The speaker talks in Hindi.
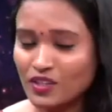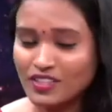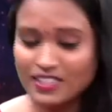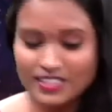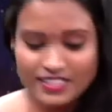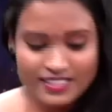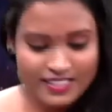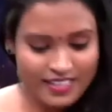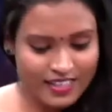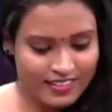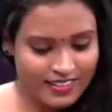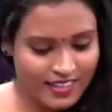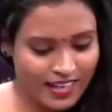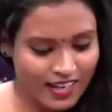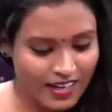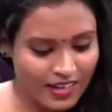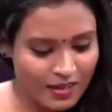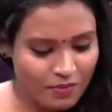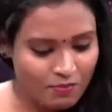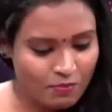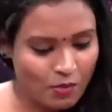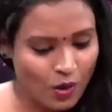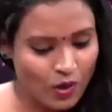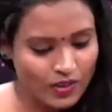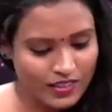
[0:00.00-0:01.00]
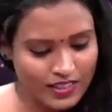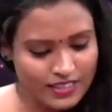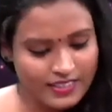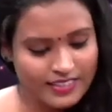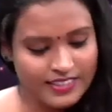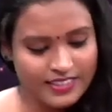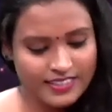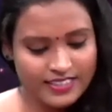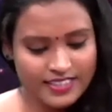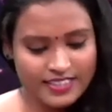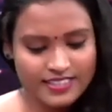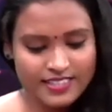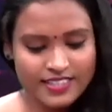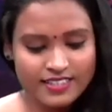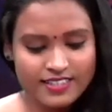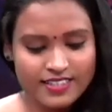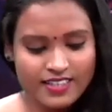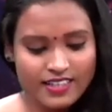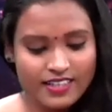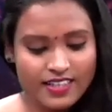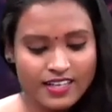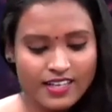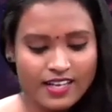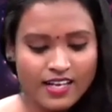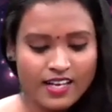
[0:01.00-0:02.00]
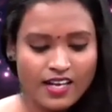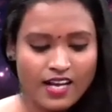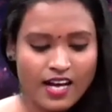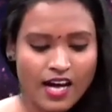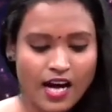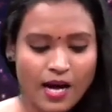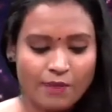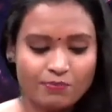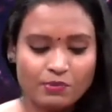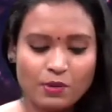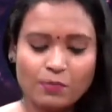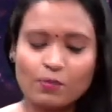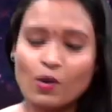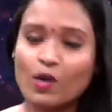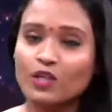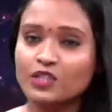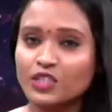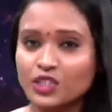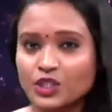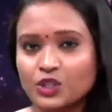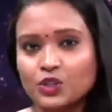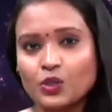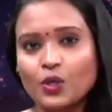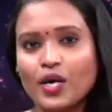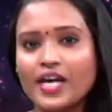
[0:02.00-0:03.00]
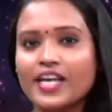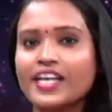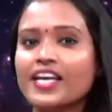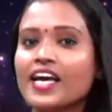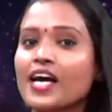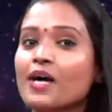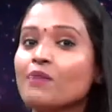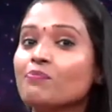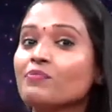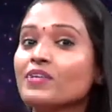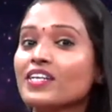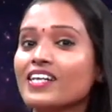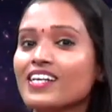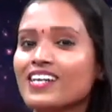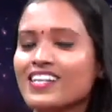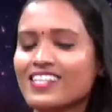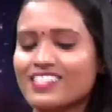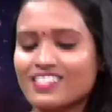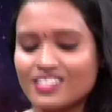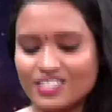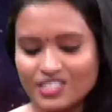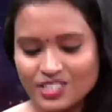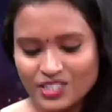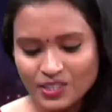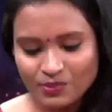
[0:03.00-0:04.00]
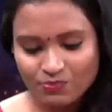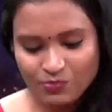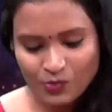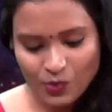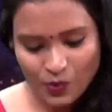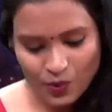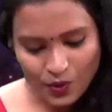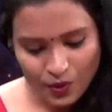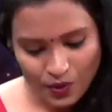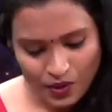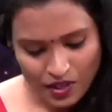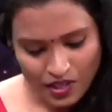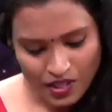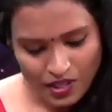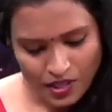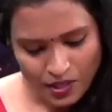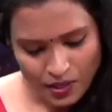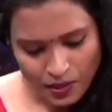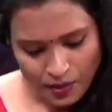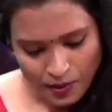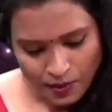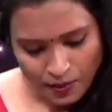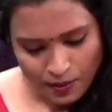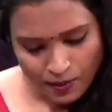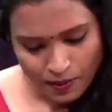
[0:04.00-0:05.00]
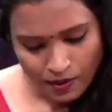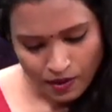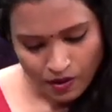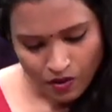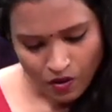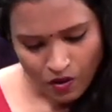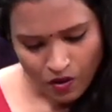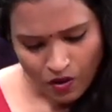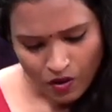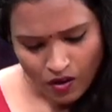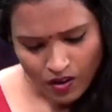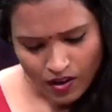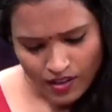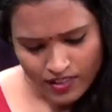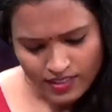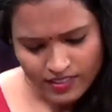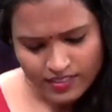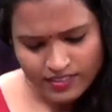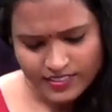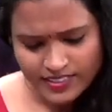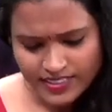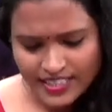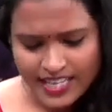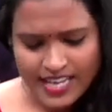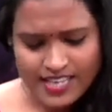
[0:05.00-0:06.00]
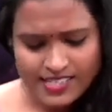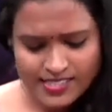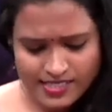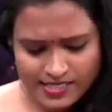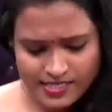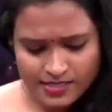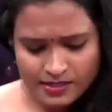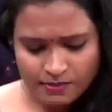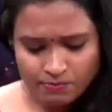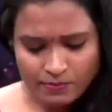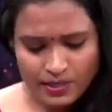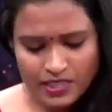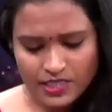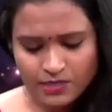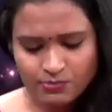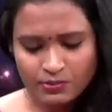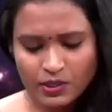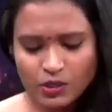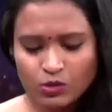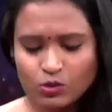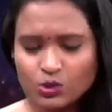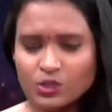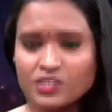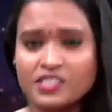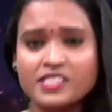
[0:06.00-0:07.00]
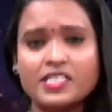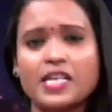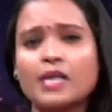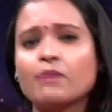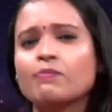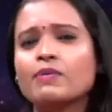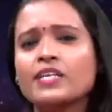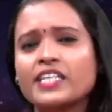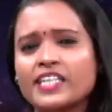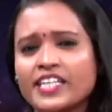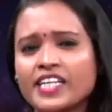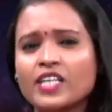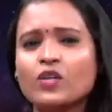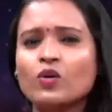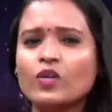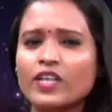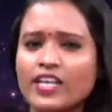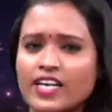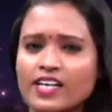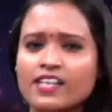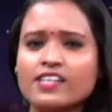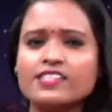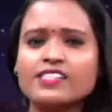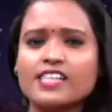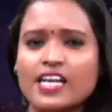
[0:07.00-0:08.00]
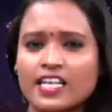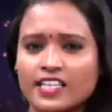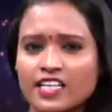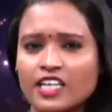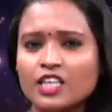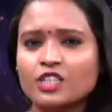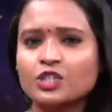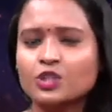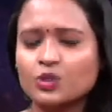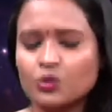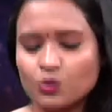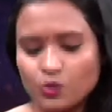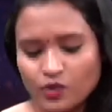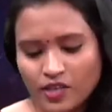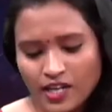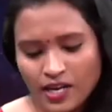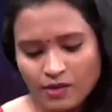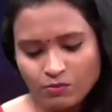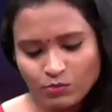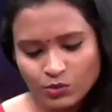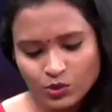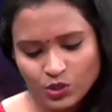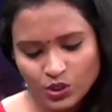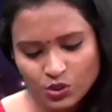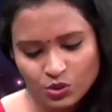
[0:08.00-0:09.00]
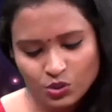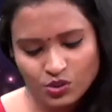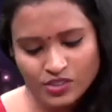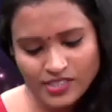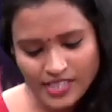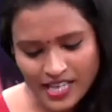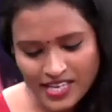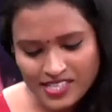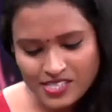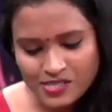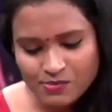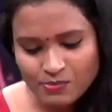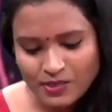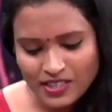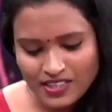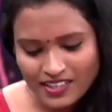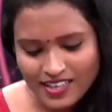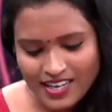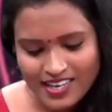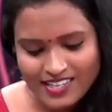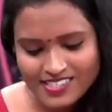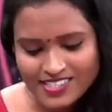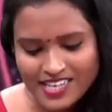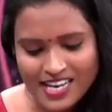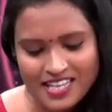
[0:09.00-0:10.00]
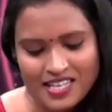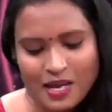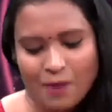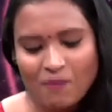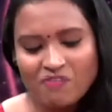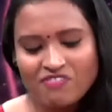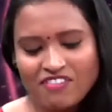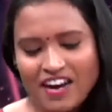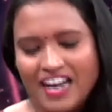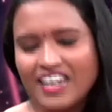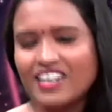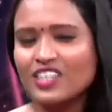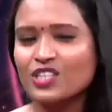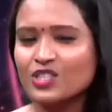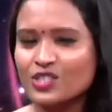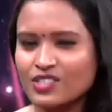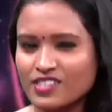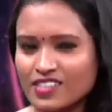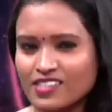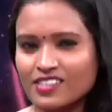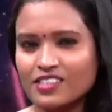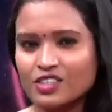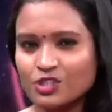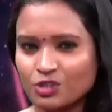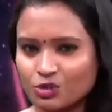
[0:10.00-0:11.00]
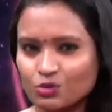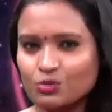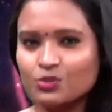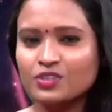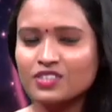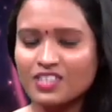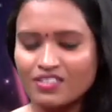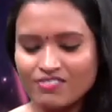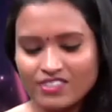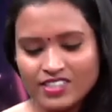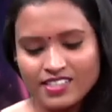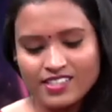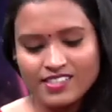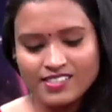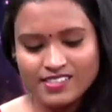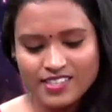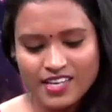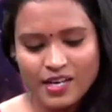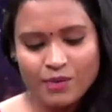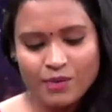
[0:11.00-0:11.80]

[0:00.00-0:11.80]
अच्छा था बहुत अच्छी चीज़ें थी आपने बहुत इंजॉय किया अपने रिलेशनशिप को और यस yes, बीच में कुछ स्टेबिलिटी को लेकर ज़्यादा इशू हो रहा है मुझे जो सेंस बन रहा है शायद आप फाइनेंशियल इश्यूज़ की वजह से ये